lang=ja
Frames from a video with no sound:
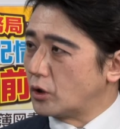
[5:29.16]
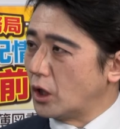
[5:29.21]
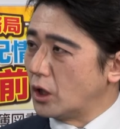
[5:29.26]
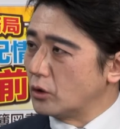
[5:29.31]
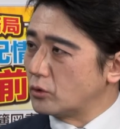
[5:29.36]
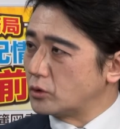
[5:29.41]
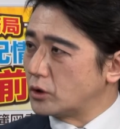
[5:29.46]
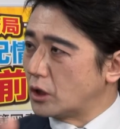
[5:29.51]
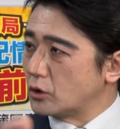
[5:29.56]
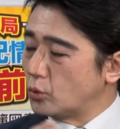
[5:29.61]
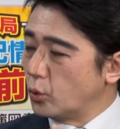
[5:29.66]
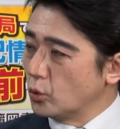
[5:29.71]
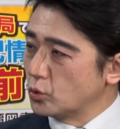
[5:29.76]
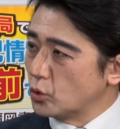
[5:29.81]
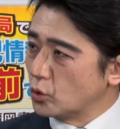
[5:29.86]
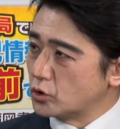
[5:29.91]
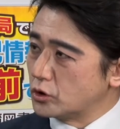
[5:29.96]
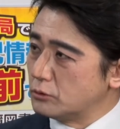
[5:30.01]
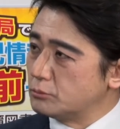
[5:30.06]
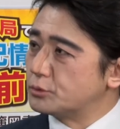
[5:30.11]
ラクター登
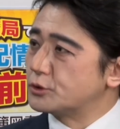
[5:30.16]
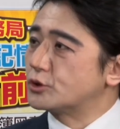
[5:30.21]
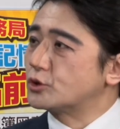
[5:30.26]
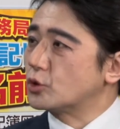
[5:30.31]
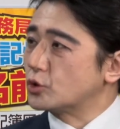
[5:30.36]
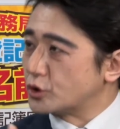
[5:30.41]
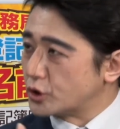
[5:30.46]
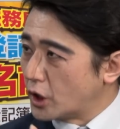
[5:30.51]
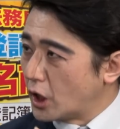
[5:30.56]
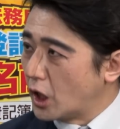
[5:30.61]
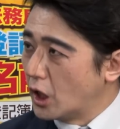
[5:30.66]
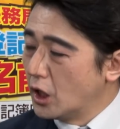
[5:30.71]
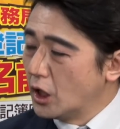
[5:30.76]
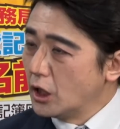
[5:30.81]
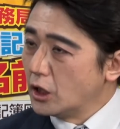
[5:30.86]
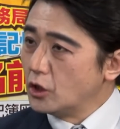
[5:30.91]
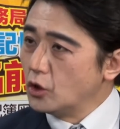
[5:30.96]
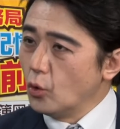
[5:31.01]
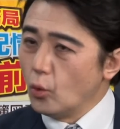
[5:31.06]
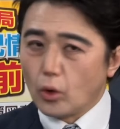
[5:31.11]
場人物としてね、
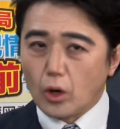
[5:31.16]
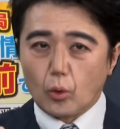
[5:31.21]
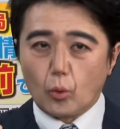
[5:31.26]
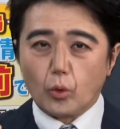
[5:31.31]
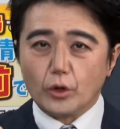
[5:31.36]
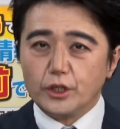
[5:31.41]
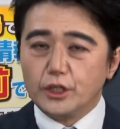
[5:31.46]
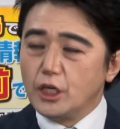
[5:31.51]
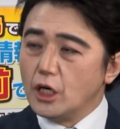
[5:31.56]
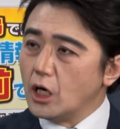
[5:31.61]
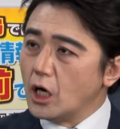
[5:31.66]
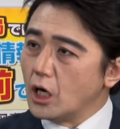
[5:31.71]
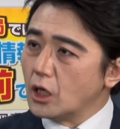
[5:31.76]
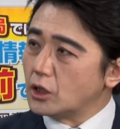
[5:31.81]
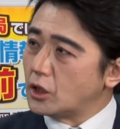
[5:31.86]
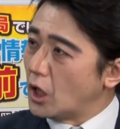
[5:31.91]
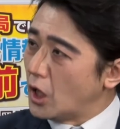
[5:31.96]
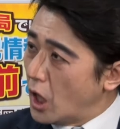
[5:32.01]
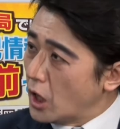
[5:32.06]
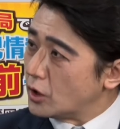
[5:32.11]
日本がこう入れられ
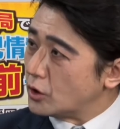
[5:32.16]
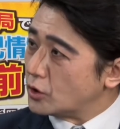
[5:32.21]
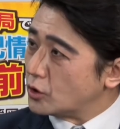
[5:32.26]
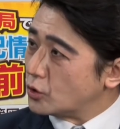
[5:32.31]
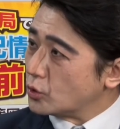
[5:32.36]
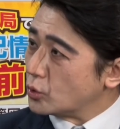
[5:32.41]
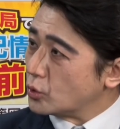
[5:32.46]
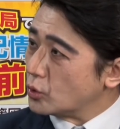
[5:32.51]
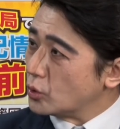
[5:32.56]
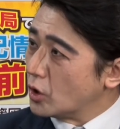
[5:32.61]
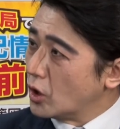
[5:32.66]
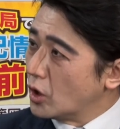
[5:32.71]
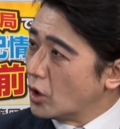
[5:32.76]
てないっていう、はい、